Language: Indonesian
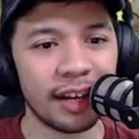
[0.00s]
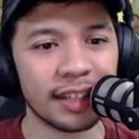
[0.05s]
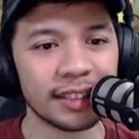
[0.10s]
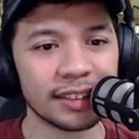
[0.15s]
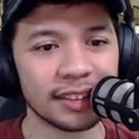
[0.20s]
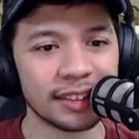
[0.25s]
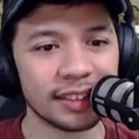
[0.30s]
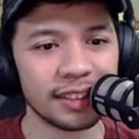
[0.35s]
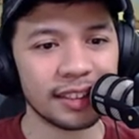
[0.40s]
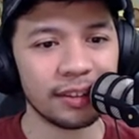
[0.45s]

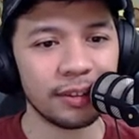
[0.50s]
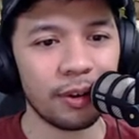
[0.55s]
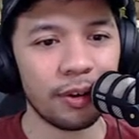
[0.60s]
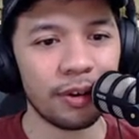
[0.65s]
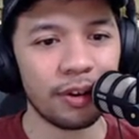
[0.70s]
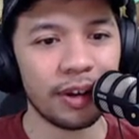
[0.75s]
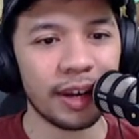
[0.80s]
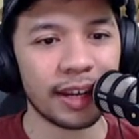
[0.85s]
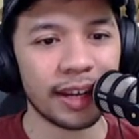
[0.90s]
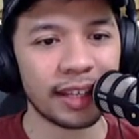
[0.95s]
Nice.
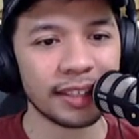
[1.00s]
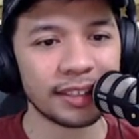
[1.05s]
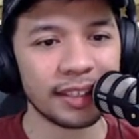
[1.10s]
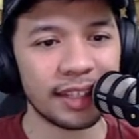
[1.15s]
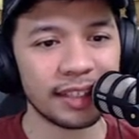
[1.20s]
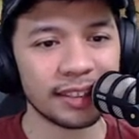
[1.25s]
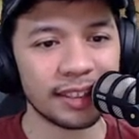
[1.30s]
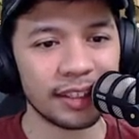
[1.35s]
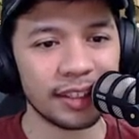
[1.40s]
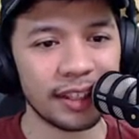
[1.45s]
Oh, hack and
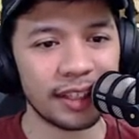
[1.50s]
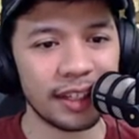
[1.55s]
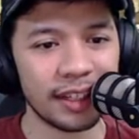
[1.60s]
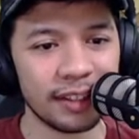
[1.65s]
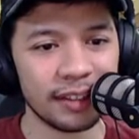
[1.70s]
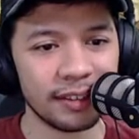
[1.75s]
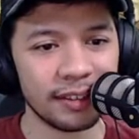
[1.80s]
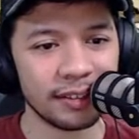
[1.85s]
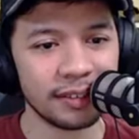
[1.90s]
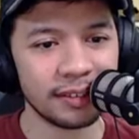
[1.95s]
slash gitu ya.
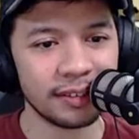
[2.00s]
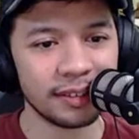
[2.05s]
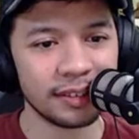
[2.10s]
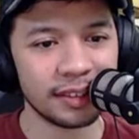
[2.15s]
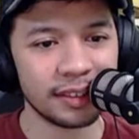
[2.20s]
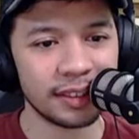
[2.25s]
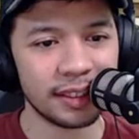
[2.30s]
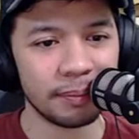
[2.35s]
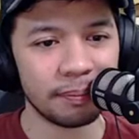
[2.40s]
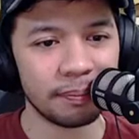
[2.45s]

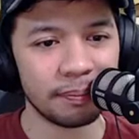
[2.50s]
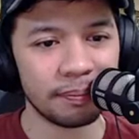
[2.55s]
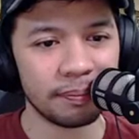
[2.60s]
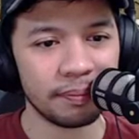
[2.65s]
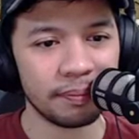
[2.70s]
Sip.